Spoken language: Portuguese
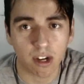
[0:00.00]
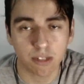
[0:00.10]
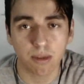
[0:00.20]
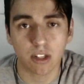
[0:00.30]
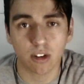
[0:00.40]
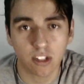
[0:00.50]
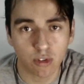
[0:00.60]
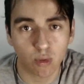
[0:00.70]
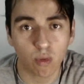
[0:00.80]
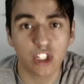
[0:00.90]
as melhores
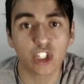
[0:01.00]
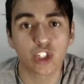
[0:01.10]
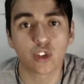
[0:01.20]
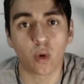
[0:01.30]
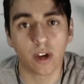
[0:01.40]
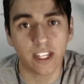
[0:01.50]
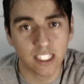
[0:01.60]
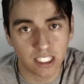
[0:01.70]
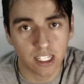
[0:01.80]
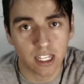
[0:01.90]

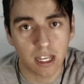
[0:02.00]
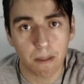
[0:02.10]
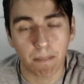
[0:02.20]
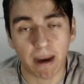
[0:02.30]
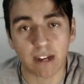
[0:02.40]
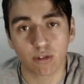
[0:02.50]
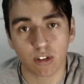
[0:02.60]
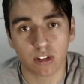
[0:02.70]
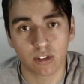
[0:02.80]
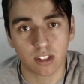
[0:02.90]
condições para os
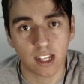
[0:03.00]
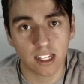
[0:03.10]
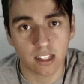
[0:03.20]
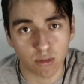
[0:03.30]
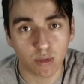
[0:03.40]
nossos cidadãos.